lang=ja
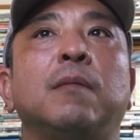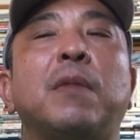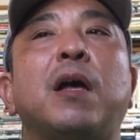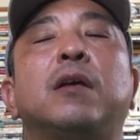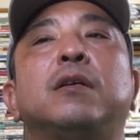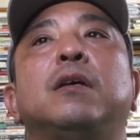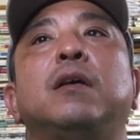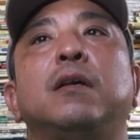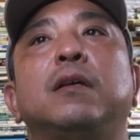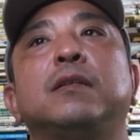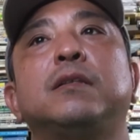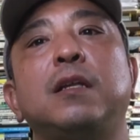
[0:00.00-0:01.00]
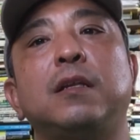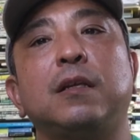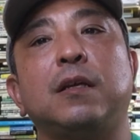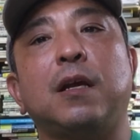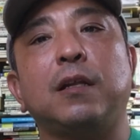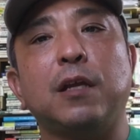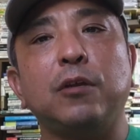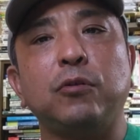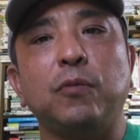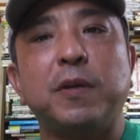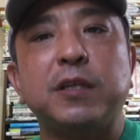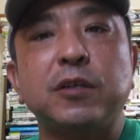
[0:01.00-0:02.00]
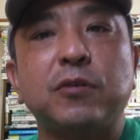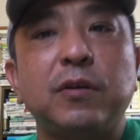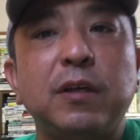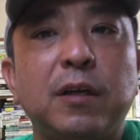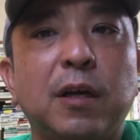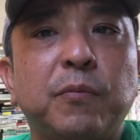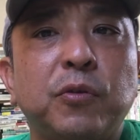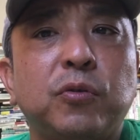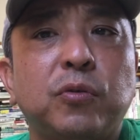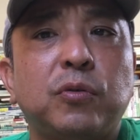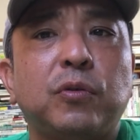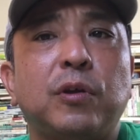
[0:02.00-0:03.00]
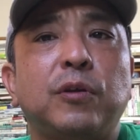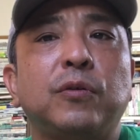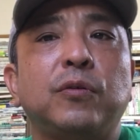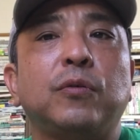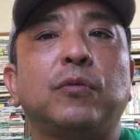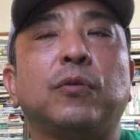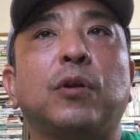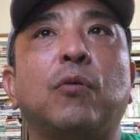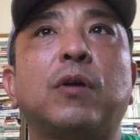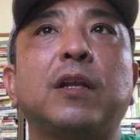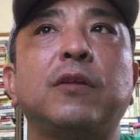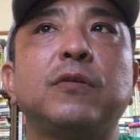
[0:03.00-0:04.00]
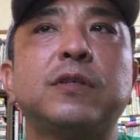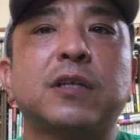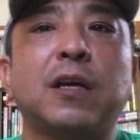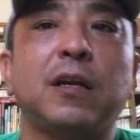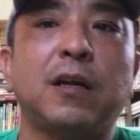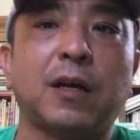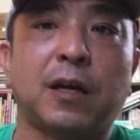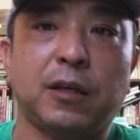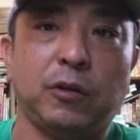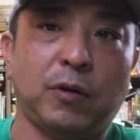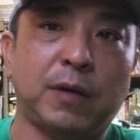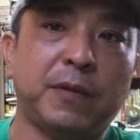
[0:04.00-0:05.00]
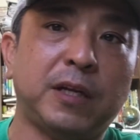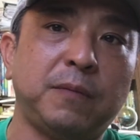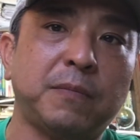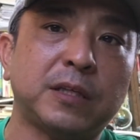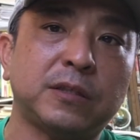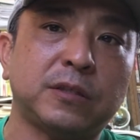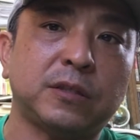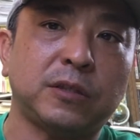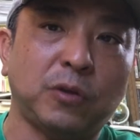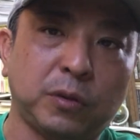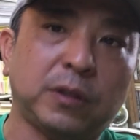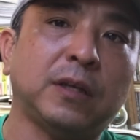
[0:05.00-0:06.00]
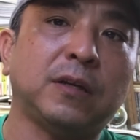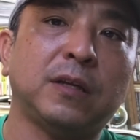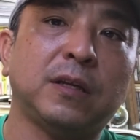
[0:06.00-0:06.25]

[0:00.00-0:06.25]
まあ簡単に言うとベーシックインカムということでお金の力が弱まりますよって